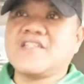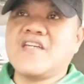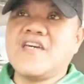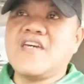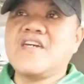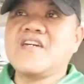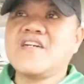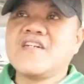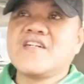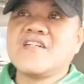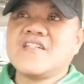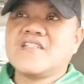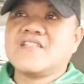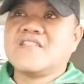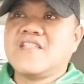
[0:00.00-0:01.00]

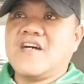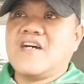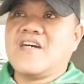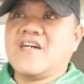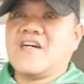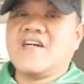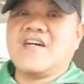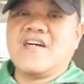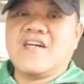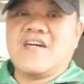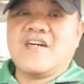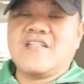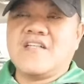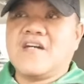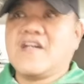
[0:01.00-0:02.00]
1993 na
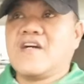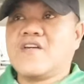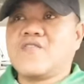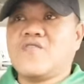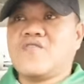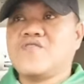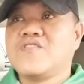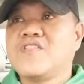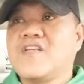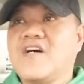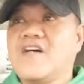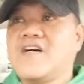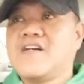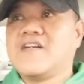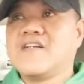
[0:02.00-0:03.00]
nagkaroon
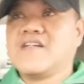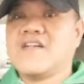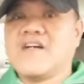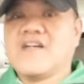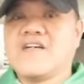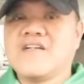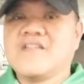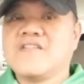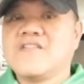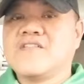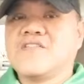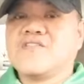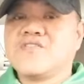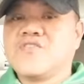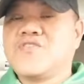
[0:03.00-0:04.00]
ang uh,
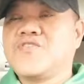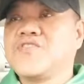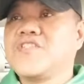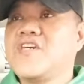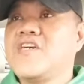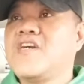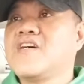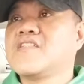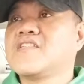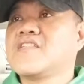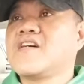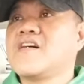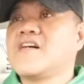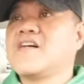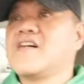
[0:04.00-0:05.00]
30th
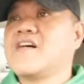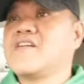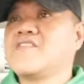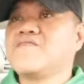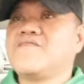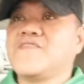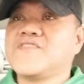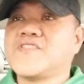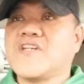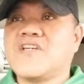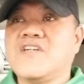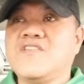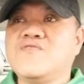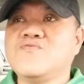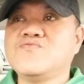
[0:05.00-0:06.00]
uh,
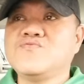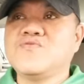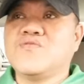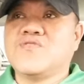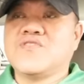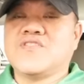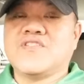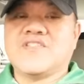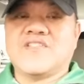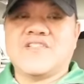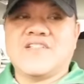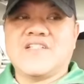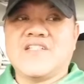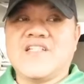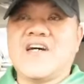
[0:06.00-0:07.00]
anniversary union
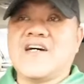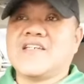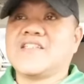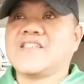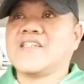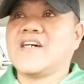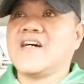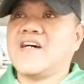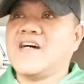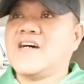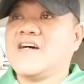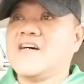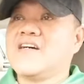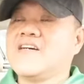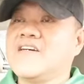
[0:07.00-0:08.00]
last
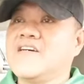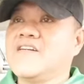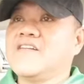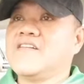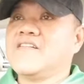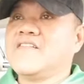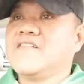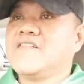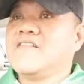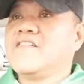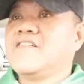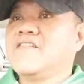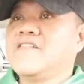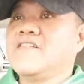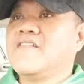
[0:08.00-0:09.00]
uh,
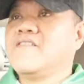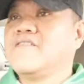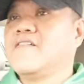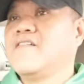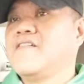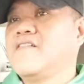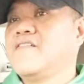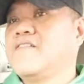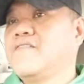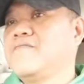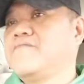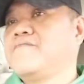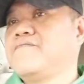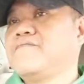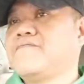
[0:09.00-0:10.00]
uh,
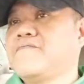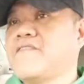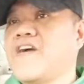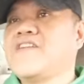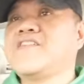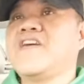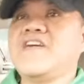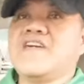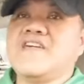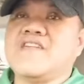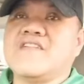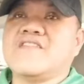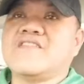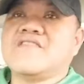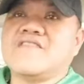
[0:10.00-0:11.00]

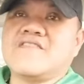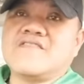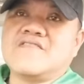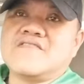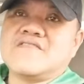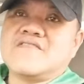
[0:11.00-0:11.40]
Friday no